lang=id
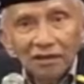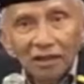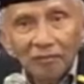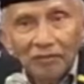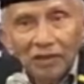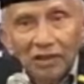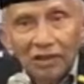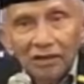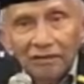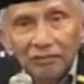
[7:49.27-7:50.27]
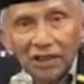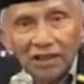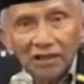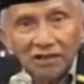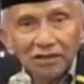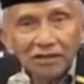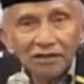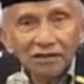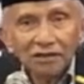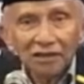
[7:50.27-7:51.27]
apa markas
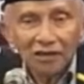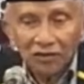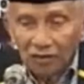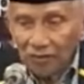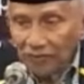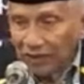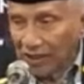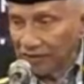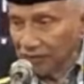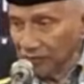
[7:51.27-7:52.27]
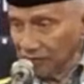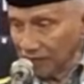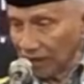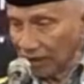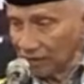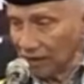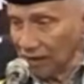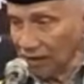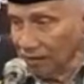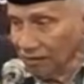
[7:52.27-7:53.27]
kantor PKS itu di
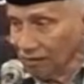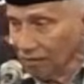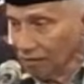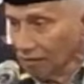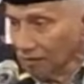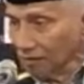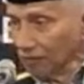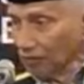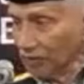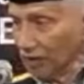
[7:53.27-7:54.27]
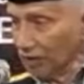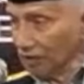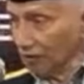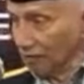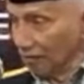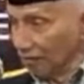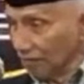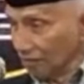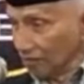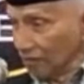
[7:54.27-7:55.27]
Jakarta kemudian di
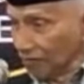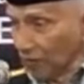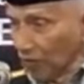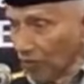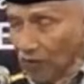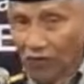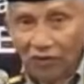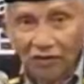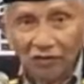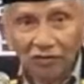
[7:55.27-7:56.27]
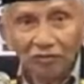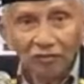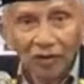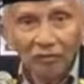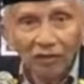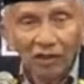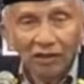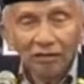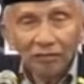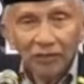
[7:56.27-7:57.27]
peluk gitu bahwa
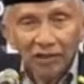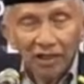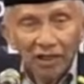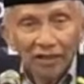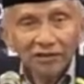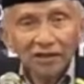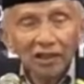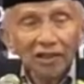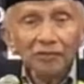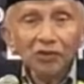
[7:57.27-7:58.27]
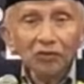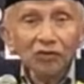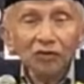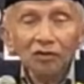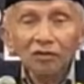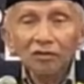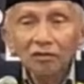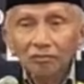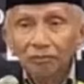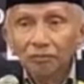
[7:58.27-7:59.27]
PKS akan mendukung
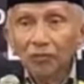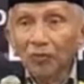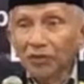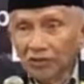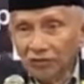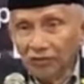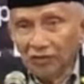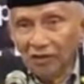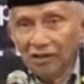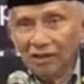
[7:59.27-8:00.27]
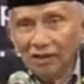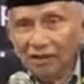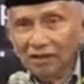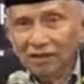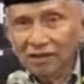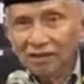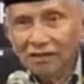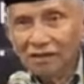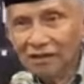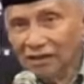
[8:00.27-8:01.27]
Bobi Nasution
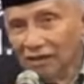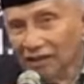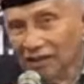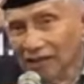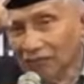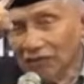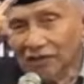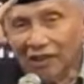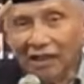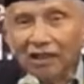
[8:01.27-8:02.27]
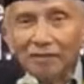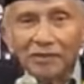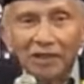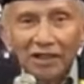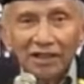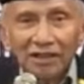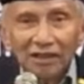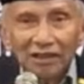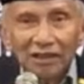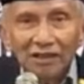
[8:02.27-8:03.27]
jadi ini menurut saya agak miring
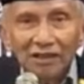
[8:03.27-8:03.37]
ya.